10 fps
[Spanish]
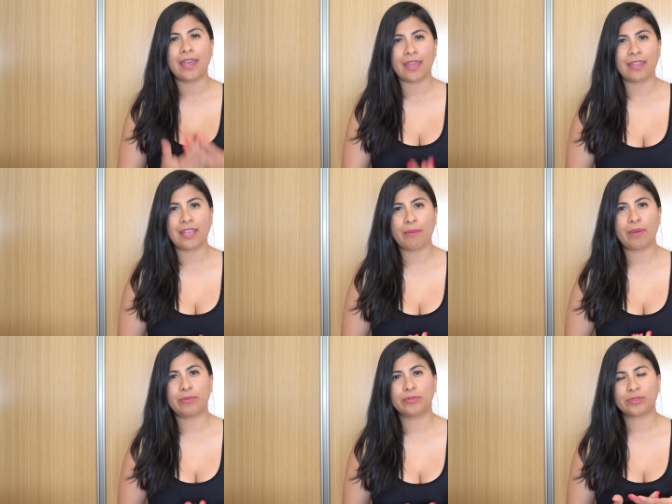ella
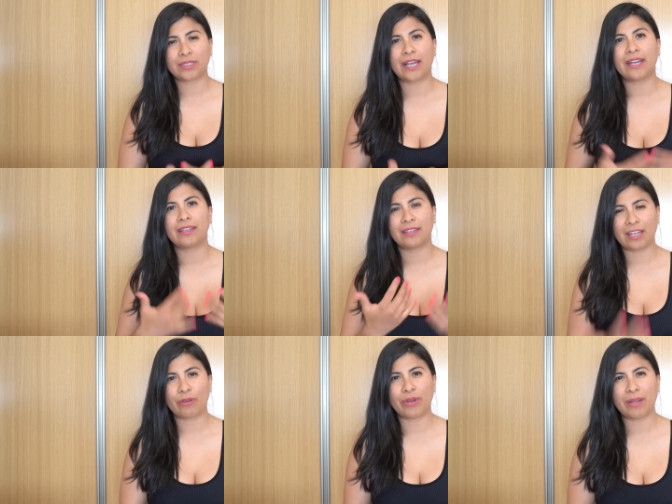va a buscar
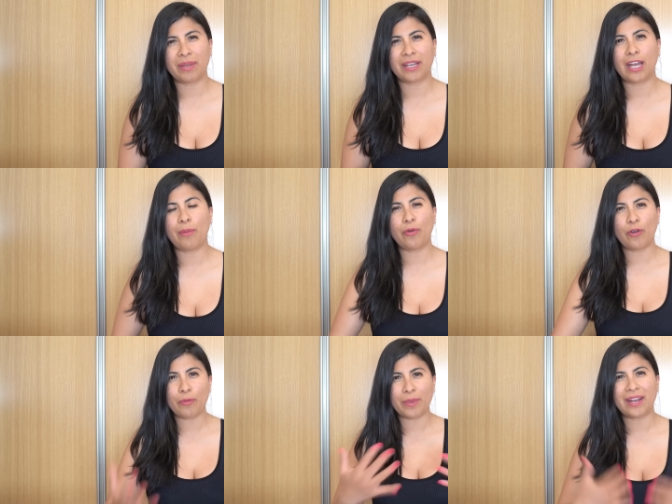de alguna manera
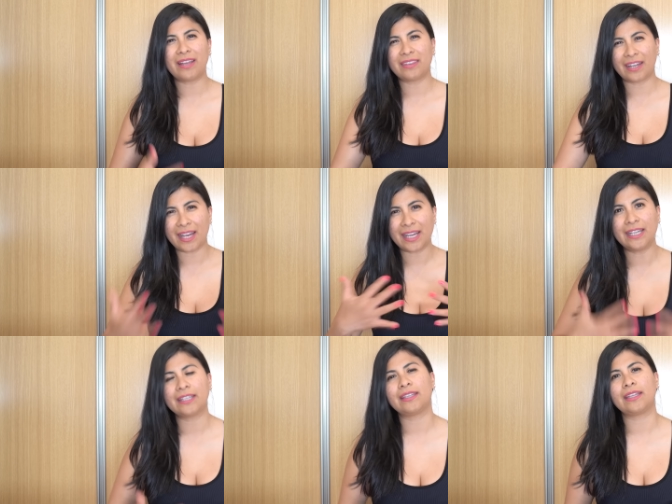volver a
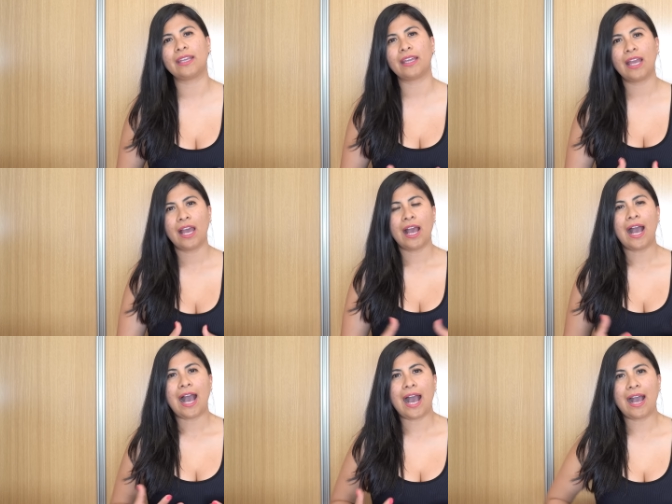traerte,
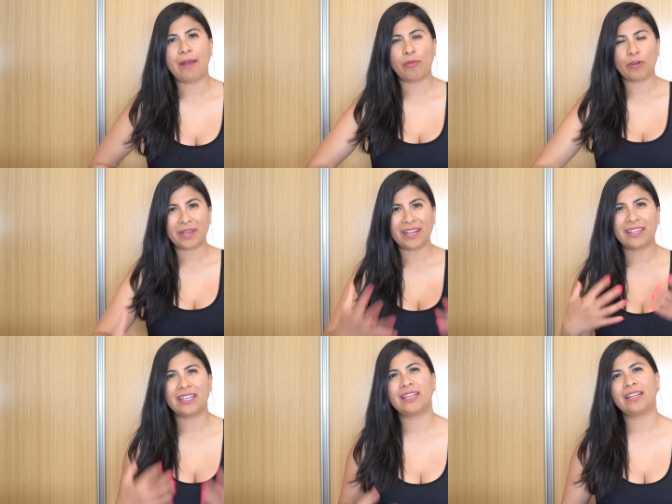a volver
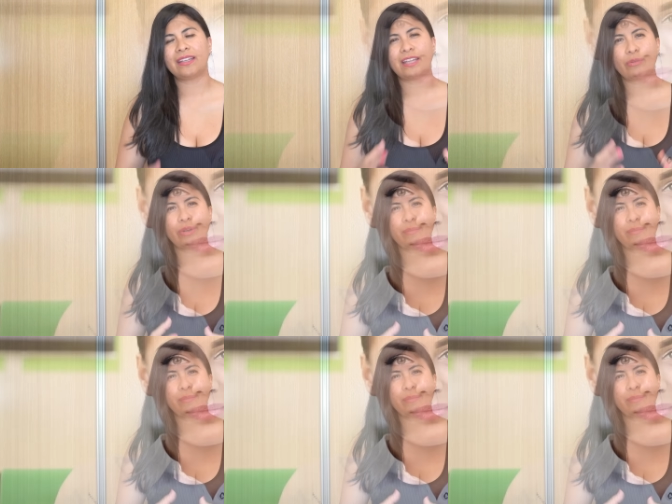a tener de alguna